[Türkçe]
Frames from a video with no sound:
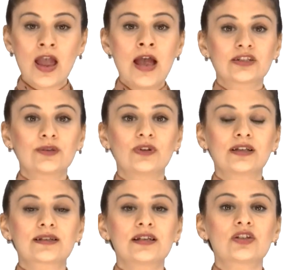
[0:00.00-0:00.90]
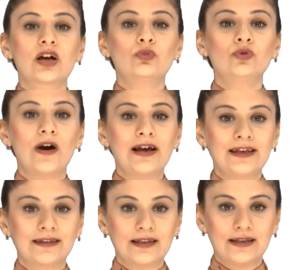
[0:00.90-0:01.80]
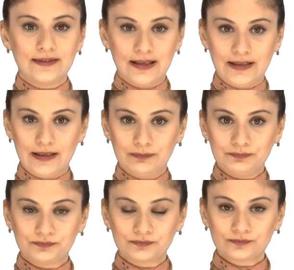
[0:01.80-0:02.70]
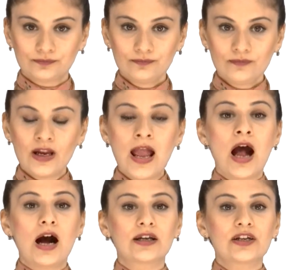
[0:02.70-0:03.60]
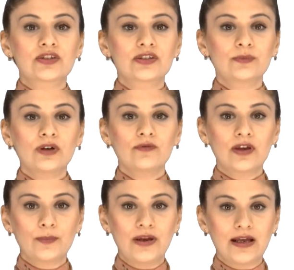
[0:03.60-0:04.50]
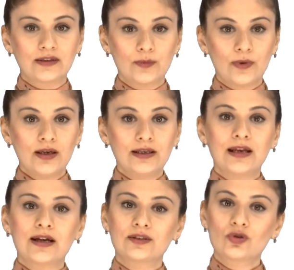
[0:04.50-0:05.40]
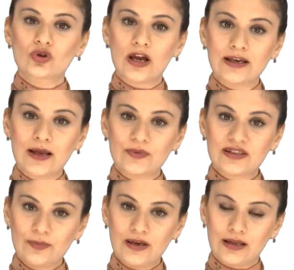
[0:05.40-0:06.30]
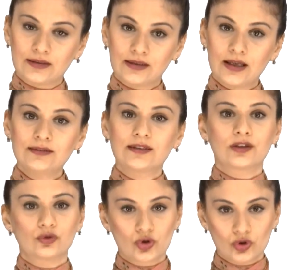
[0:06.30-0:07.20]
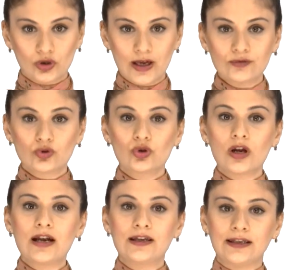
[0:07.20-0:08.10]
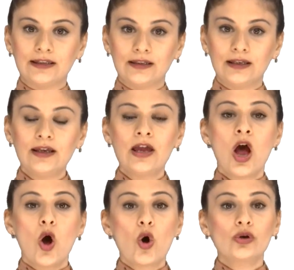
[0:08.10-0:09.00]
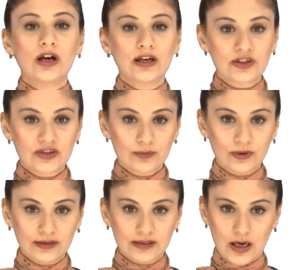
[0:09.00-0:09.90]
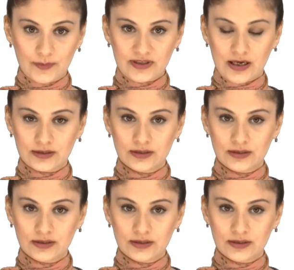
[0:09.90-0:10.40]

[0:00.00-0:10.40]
Şimdi kısaca bu faaliyetlere değinelim. Araştırma ve planlama ileride düzenlenmesi planlanan ya da düşünülen turlarla ilgili ön araştırmaları kapsar.